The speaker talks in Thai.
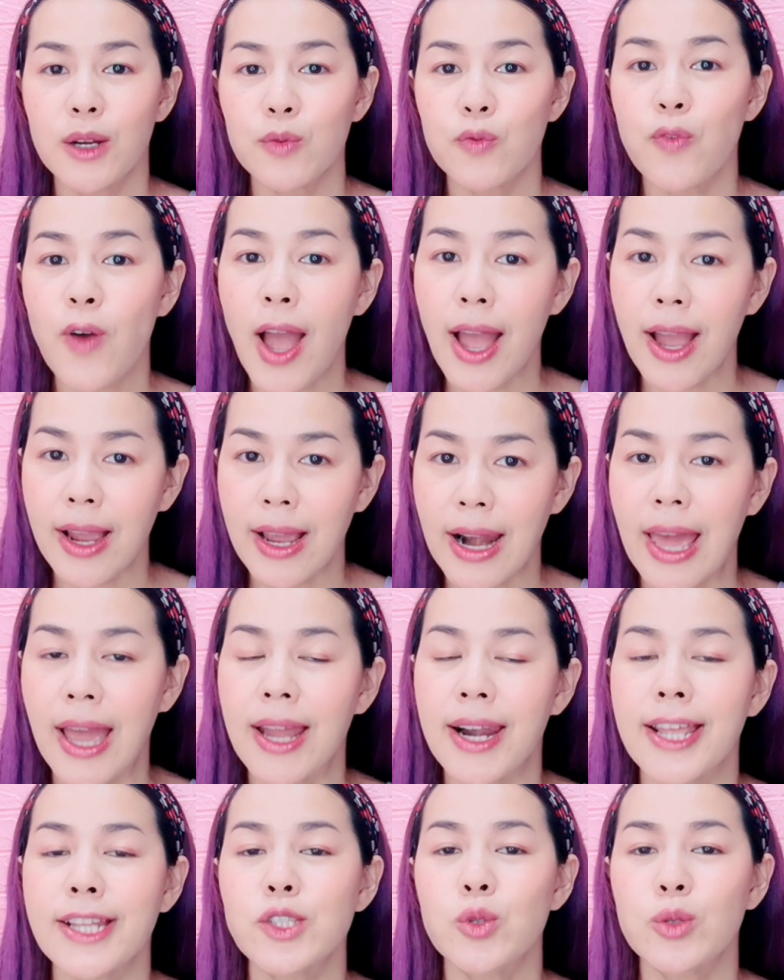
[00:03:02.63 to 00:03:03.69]
เรื่องฝ้ากระ
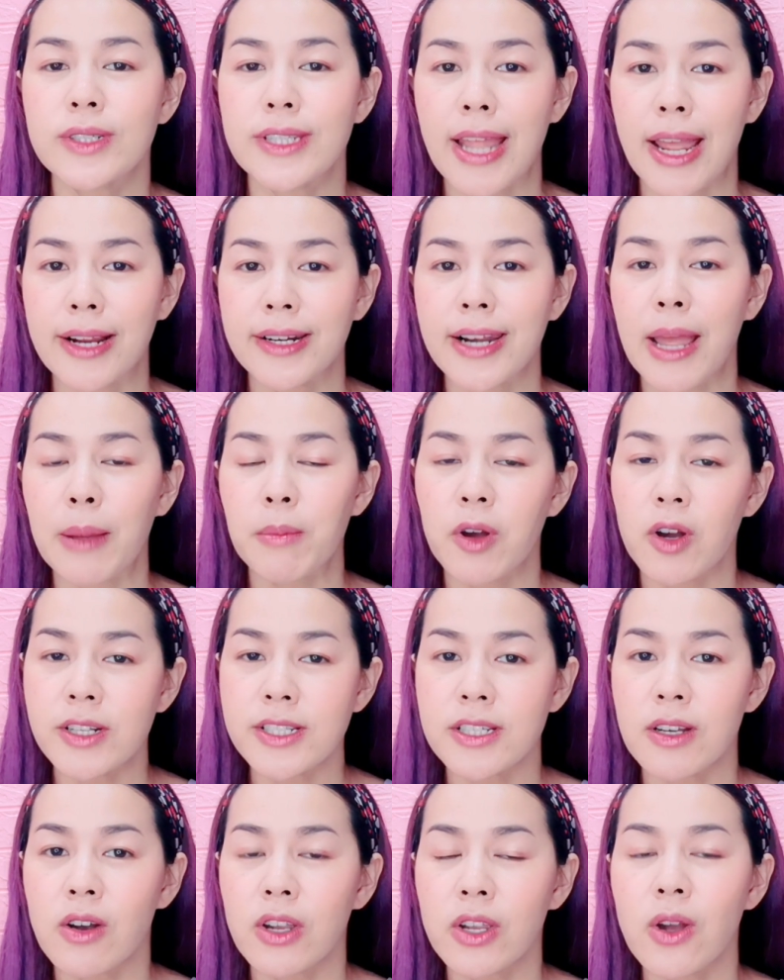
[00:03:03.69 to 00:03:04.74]
และจุดด่างดำก็
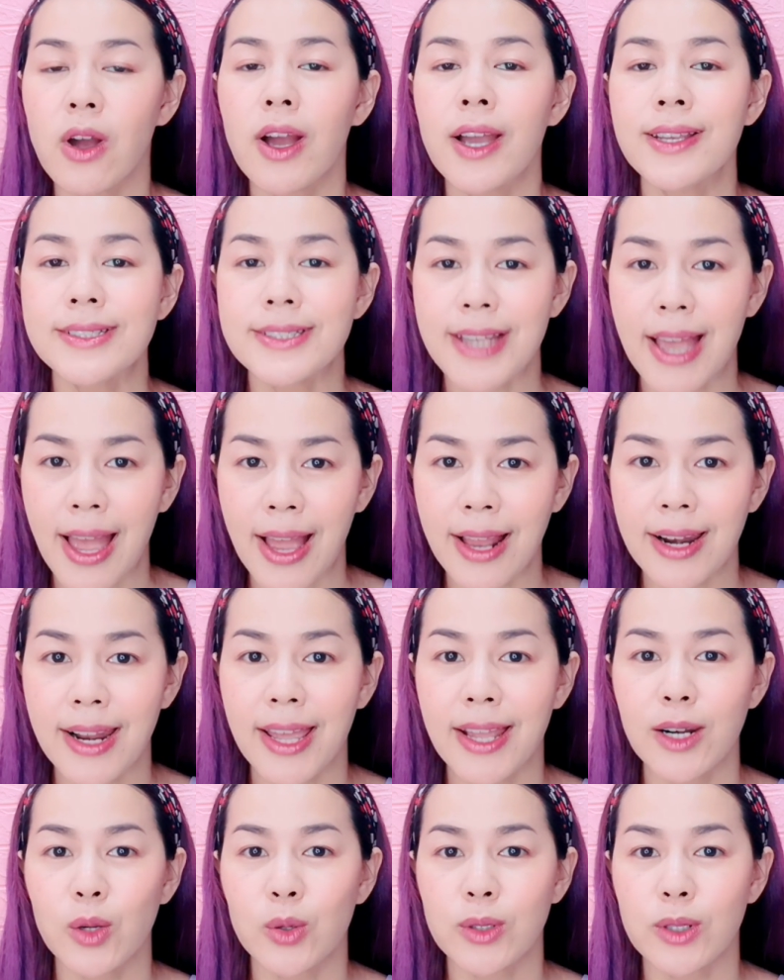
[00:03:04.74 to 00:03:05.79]
จะค่อยๆจาง
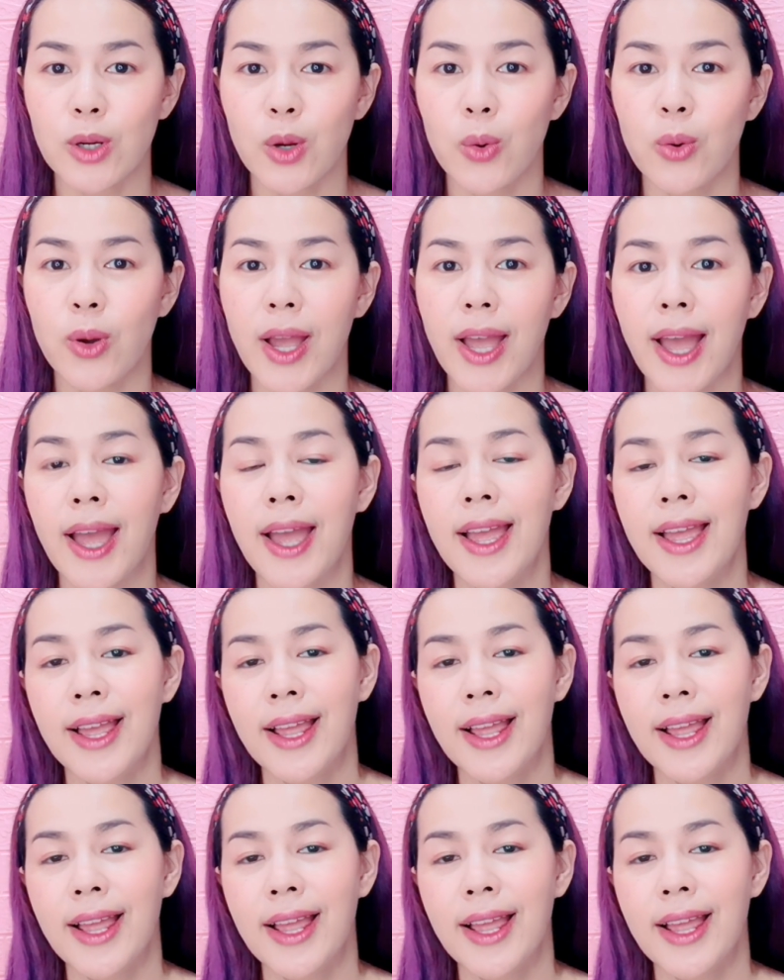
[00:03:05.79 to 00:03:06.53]
และลดลงค่ะ